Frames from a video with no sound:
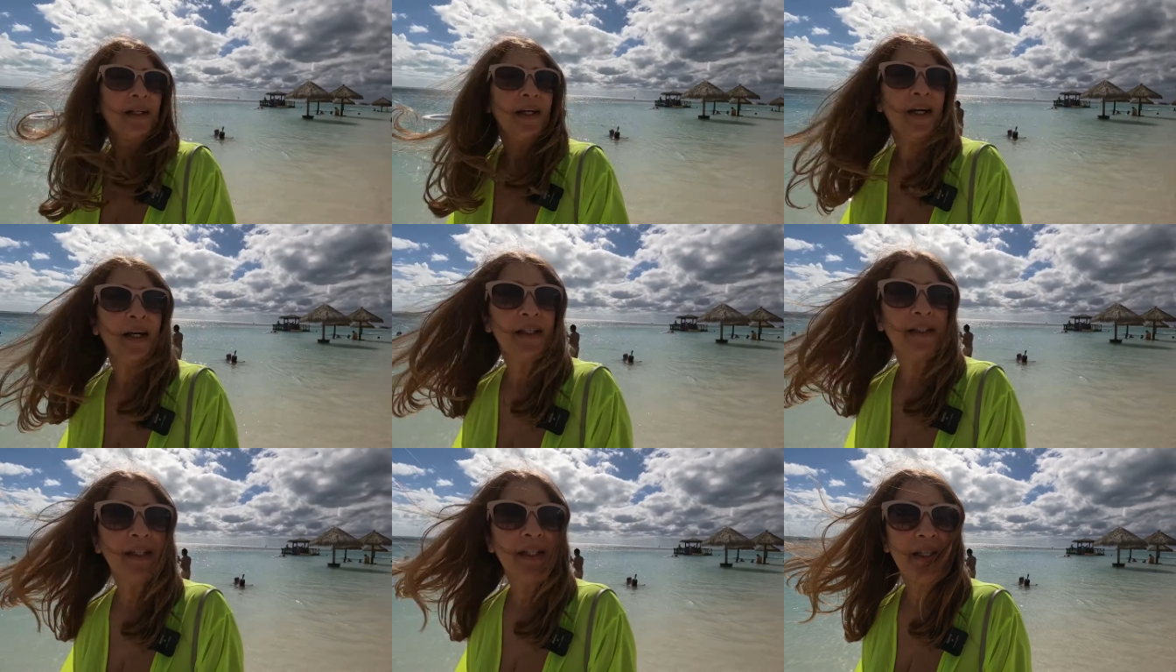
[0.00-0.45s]

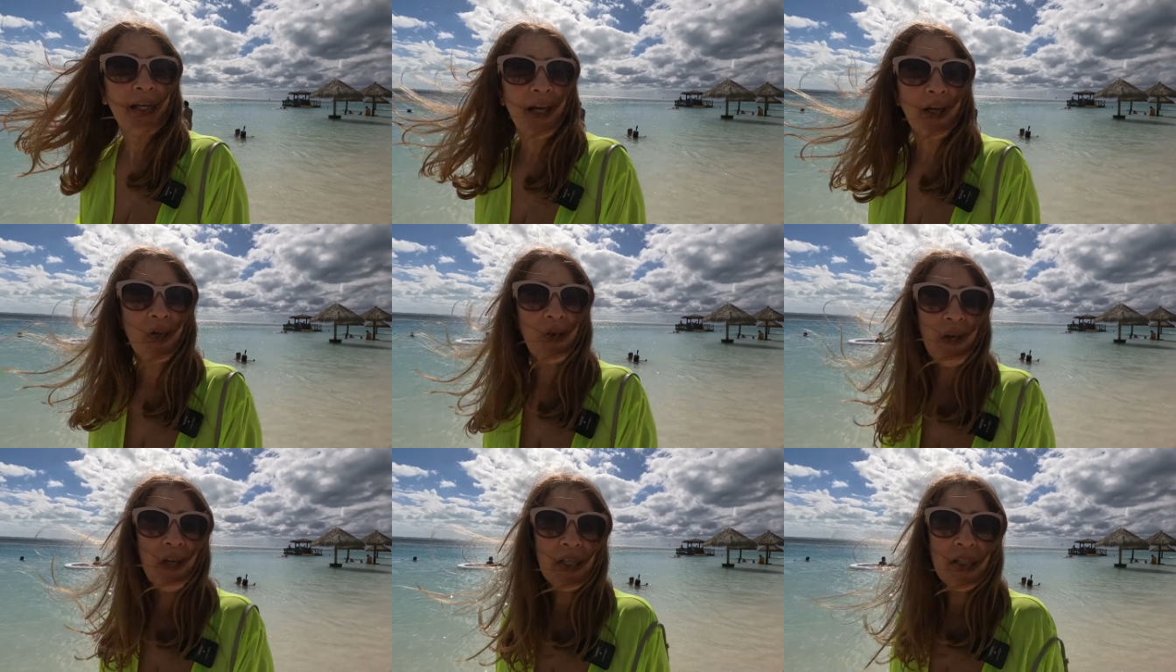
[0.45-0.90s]
Así que
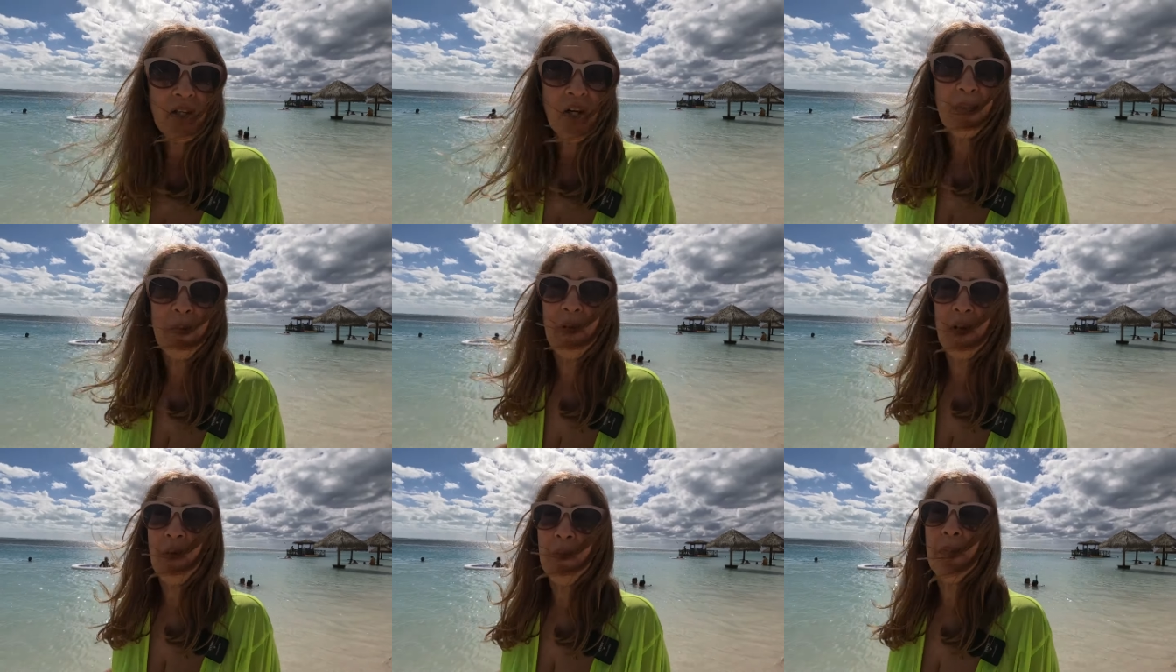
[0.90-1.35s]
a coger
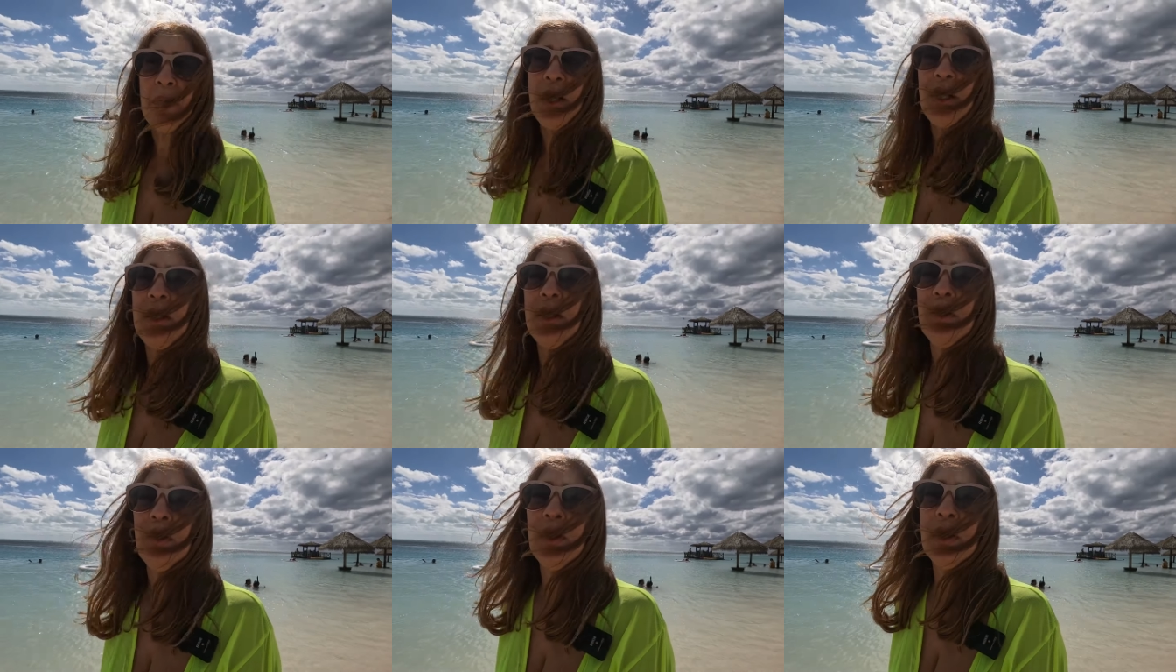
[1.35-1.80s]
sol, menos
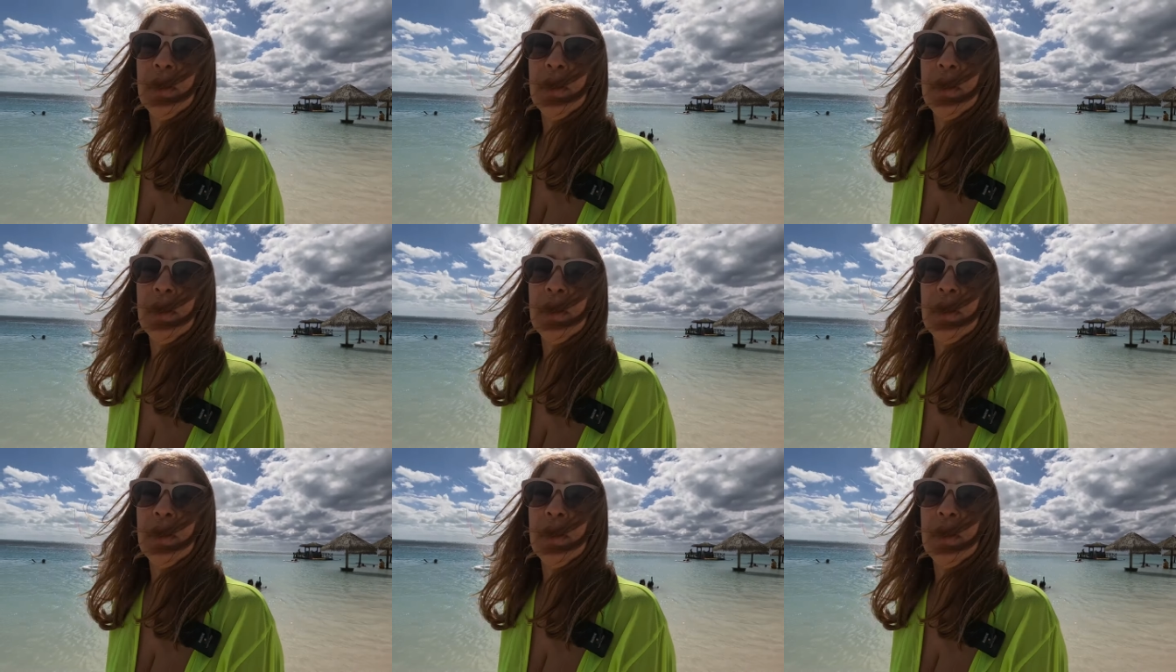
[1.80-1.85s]
mal que no